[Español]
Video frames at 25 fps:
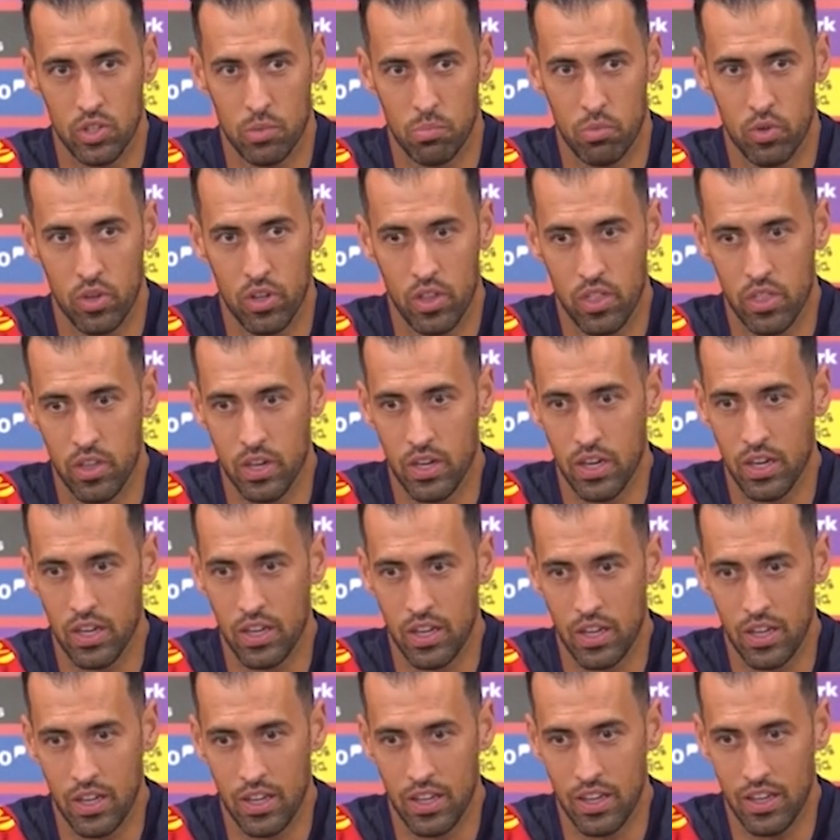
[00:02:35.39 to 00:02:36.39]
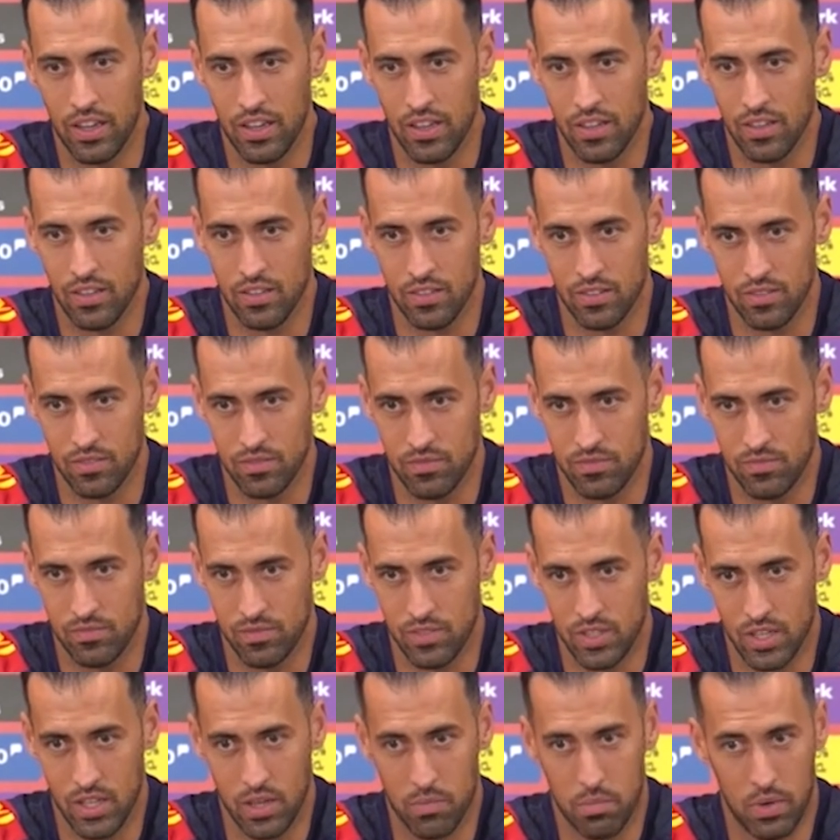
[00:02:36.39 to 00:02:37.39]
a inscribir algún
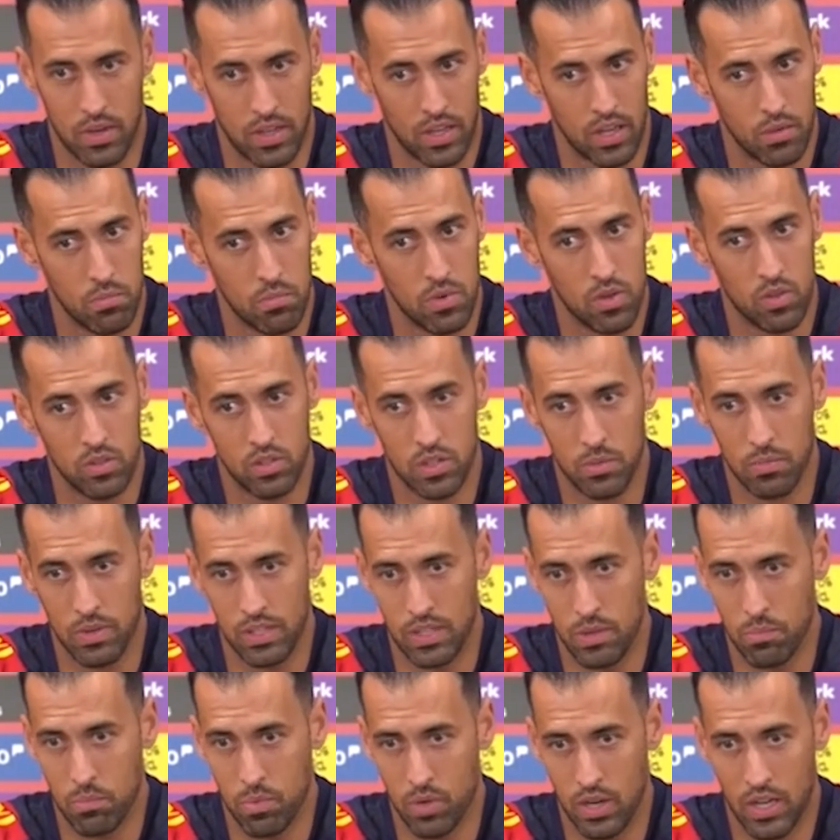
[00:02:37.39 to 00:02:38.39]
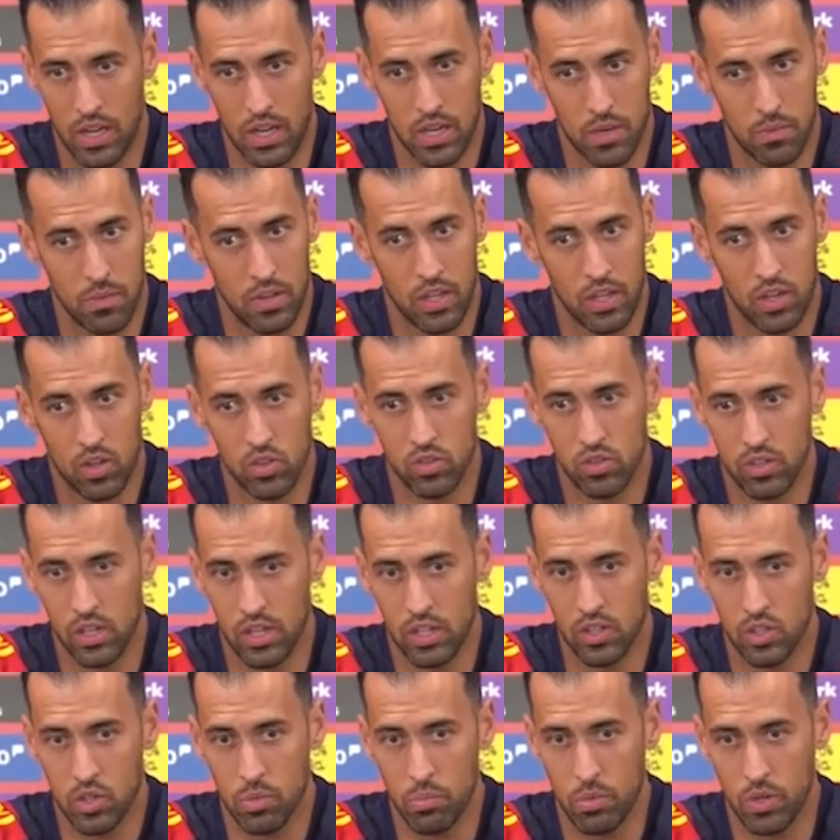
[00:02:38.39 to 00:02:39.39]
otro futbolista para
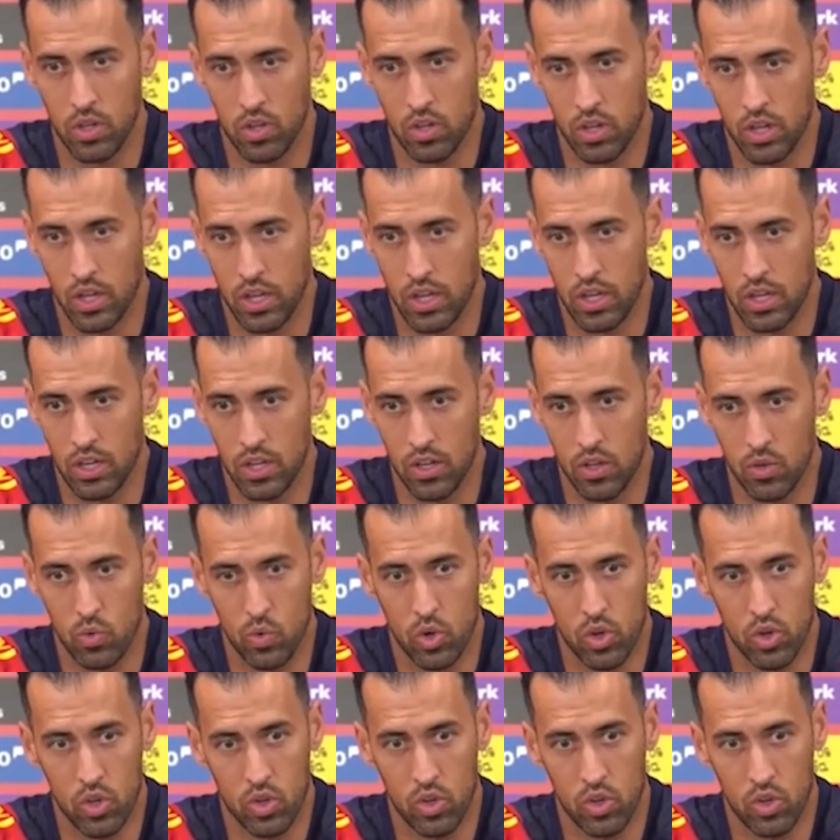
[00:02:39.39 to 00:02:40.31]
el centro del campo.